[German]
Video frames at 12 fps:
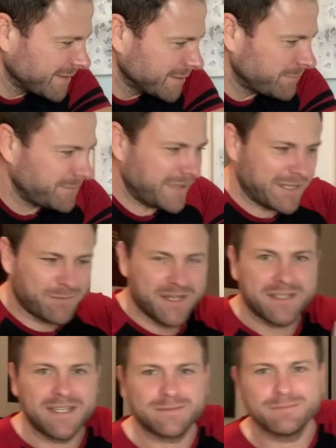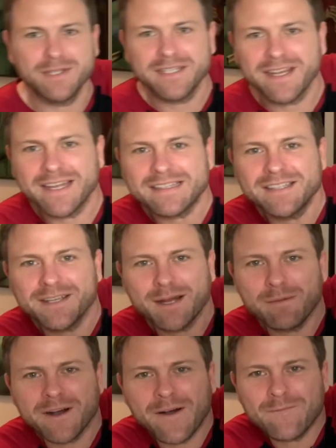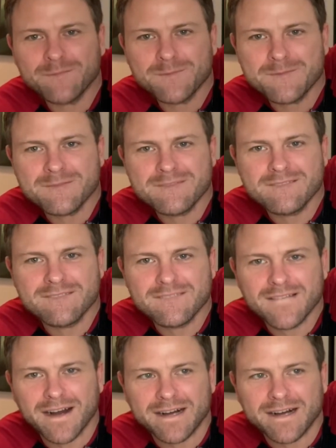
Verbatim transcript: Warte mal, ich halte mal direkt die Kamera. Ah.